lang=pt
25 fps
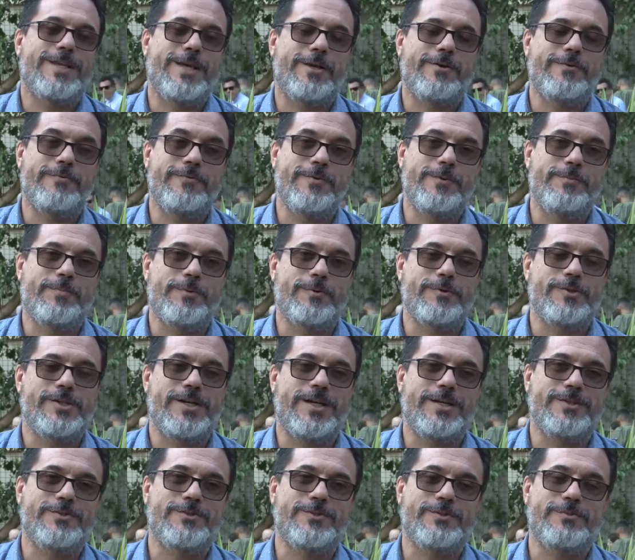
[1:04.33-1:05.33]
quero ver
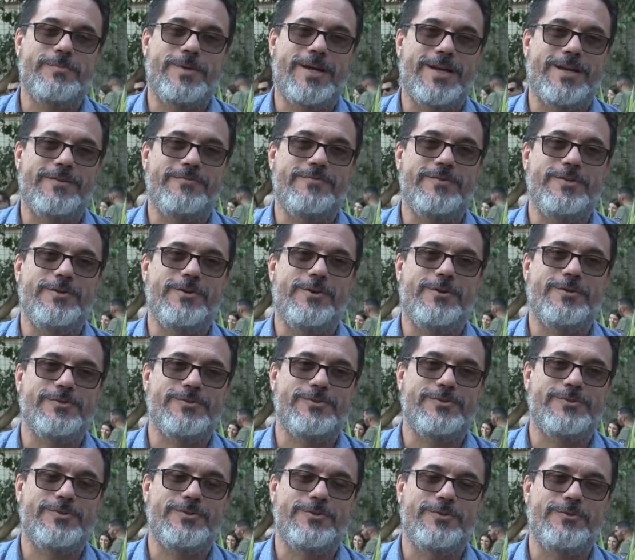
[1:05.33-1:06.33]
projetos
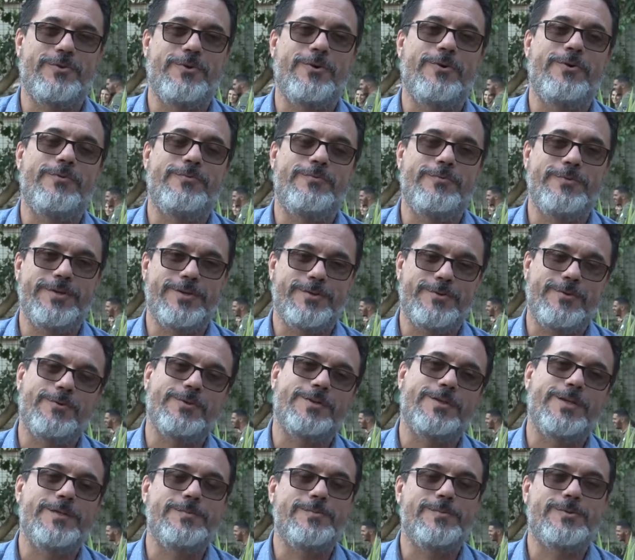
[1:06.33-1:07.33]
maravilhosos de novo e
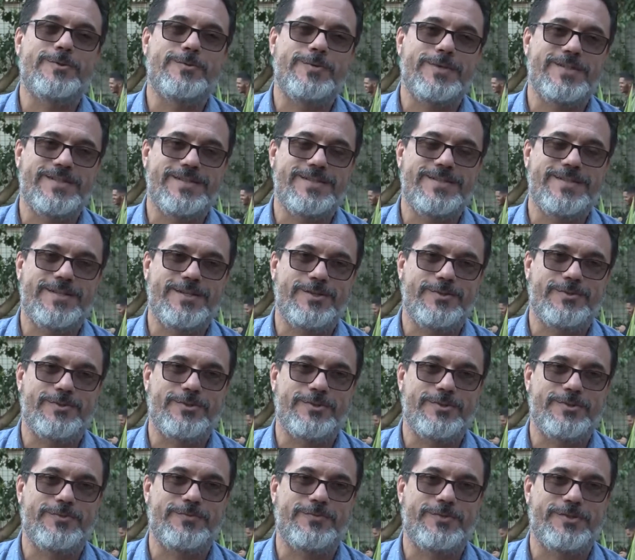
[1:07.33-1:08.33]
contamos com as
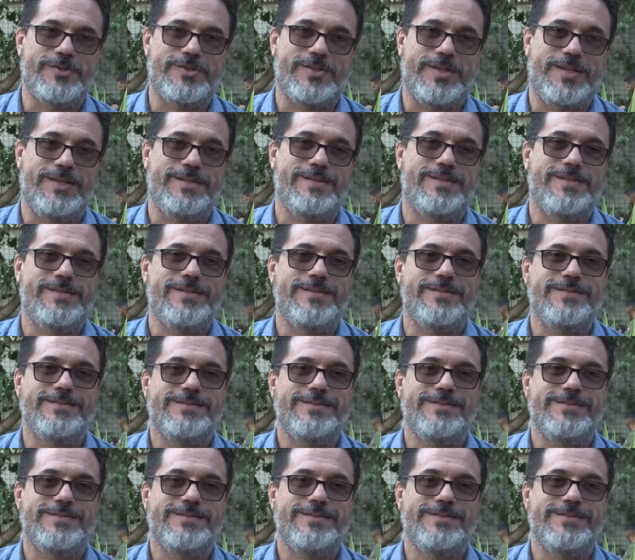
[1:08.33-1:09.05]
inscrições de vocês.